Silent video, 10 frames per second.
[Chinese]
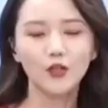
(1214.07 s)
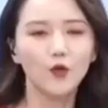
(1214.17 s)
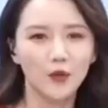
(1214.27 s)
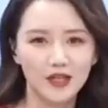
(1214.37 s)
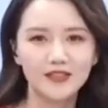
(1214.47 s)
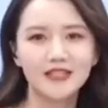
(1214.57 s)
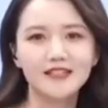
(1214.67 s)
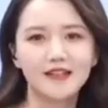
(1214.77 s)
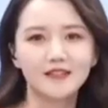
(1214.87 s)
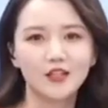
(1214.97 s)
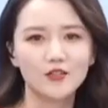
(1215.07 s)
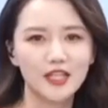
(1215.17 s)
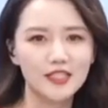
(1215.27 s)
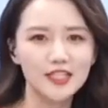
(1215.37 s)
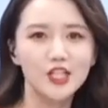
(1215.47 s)
们刚才也讲到，在
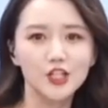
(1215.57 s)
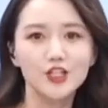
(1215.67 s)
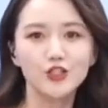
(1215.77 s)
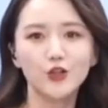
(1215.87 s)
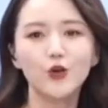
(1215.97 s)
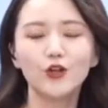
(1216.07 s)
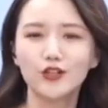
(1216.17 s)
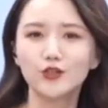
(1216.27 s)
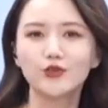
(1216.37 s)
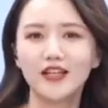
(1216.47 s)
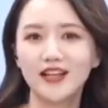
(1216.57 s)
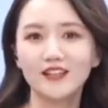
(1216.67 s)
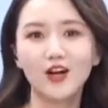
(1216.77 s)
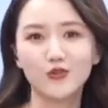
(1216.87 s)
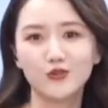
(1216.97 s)
健身之后喝牛奶，它的
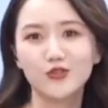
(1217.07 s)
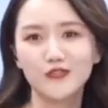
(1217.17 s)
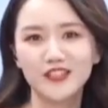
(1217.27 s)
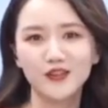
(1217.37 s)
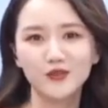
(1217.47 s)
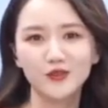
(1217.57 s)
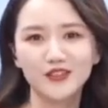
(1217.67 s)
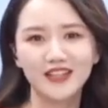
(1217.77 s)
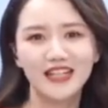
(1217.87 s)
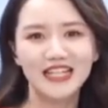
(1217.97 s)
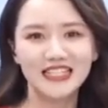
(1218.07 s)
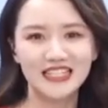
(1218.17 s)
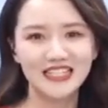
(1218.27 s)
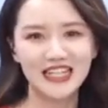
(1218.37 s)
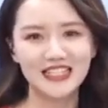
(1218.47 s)
好处是非常多的。其
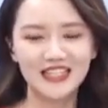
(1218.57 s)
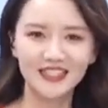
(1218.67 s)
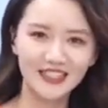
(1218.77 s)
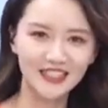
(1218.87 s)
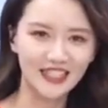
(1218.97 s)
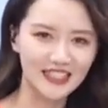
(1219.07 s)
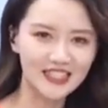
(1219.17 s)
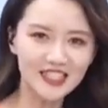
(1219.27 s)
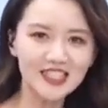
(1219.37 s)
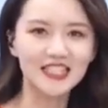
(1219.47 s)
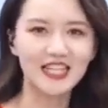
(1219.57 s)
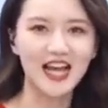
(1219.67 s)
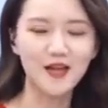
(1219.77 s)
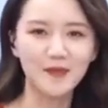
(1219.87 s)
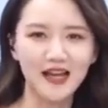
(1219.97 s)
实大家可以给自己来
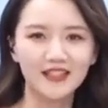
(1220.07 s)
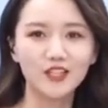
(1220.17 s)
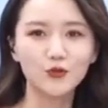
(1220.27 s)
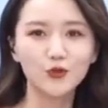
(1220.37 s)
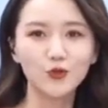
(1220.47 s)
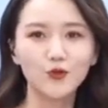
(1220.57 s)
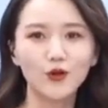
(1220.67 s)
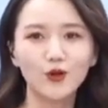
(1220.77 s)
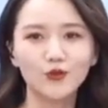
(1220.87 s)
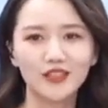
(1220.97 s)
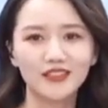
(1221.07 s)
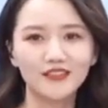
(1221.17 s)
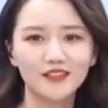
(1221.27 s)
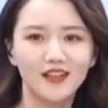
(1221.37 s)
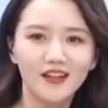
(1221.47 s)
安排一个运动过后的一
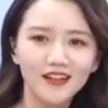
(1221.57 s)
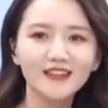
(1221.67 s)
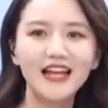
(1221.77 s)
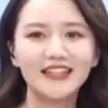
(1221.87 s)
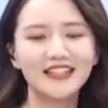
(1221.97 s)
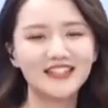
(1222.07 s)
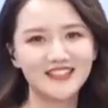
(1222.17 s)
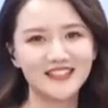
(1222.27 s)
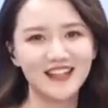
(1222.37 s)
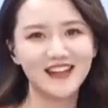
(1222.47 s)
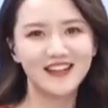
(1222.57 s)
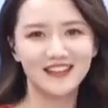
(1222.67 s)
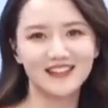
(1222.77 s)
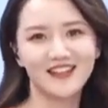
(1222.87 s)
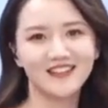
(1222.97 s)
个喝奶的一个时间，那
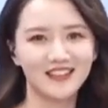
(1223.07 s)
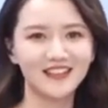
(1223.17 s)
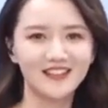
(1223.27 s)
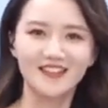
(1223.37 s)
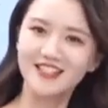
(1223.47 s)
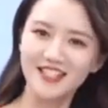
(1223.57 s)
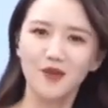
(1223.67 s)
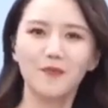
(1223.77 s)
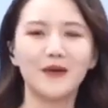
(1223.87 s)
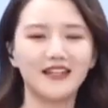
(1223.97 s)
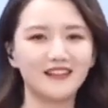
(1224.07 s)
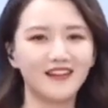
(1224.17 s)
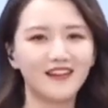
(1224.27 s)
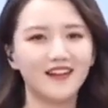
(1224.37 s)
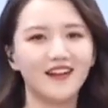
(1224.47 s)
这样的一个健美
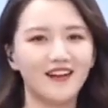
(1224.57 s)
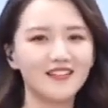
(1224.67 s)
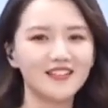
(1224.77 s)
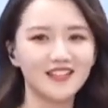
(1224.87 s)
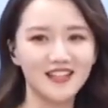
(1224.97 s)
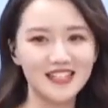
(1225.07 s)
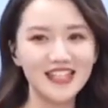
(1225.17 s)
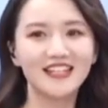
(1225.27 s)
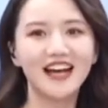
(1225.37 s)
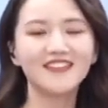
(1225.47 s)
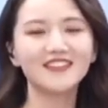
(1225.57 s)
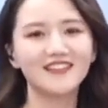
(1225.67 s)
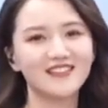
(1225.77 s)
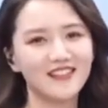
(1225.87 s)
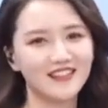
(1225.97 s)
的。而且是很健康的
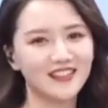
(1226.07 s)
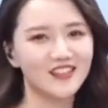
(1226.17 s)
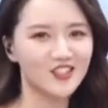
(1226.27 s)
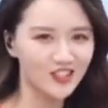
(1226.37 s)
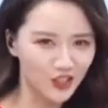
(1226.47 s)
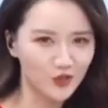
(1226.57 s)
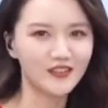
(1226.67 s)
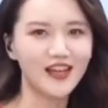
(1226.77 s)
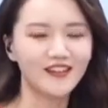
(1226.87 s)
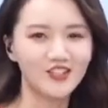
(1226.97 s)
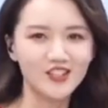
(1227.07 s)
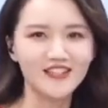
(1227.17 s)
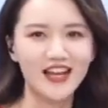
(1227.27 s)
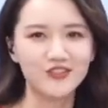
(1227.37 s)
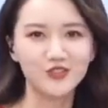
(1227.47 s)
这样的一个身体状态和身
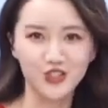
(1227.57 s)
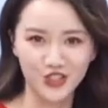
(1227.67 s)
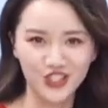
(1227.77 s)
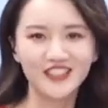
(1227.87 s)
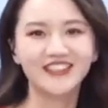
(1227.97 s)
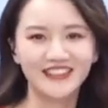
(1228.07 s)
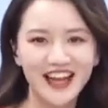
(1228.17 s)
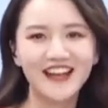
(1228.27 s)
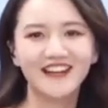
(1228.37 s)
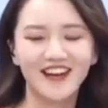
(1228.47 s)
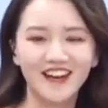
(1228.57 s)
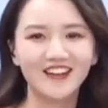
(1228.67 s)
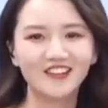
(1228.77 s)
材就指日可待了啊，